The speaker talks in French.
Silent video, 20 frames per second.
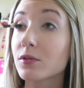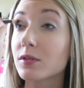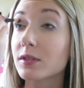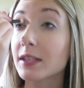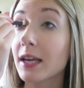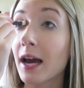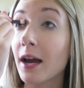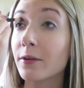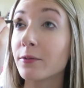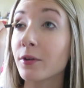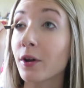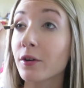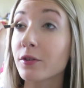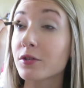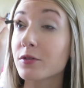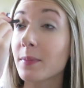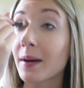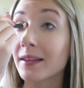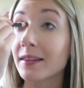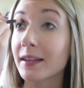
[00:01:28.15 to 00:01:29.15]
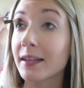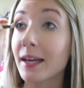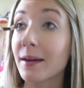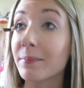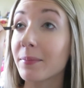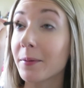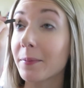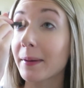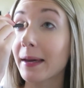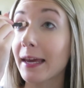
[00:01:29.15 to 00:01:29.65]
jusqu'à 1h du matin
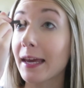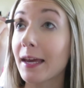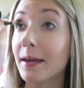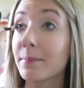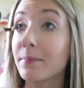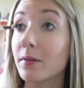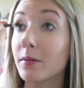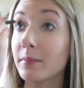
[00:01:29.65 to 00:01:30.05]
à peu près.